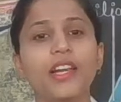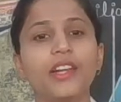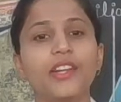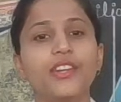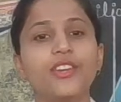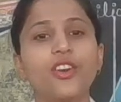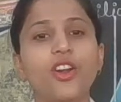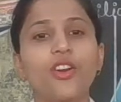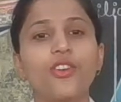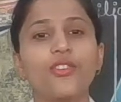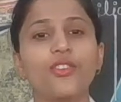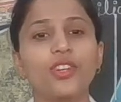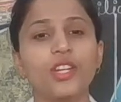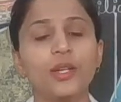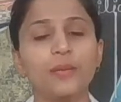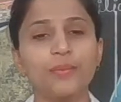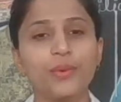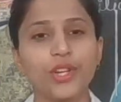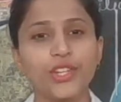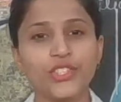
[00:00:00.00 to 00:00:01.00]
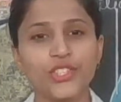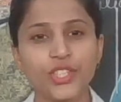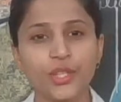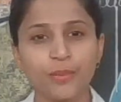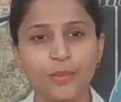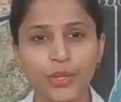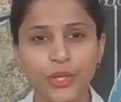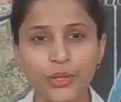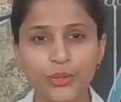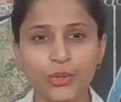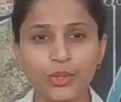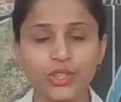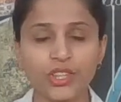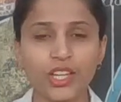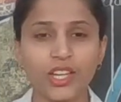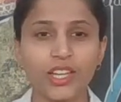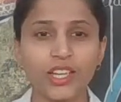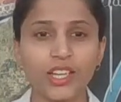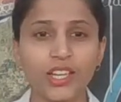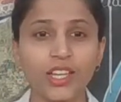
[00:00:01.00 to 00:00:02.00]
इंट्राओकुलर प्रेशर भी
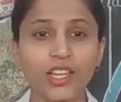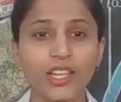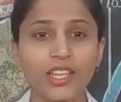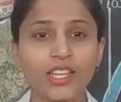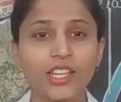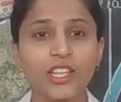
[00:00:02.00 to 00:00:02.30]
होता है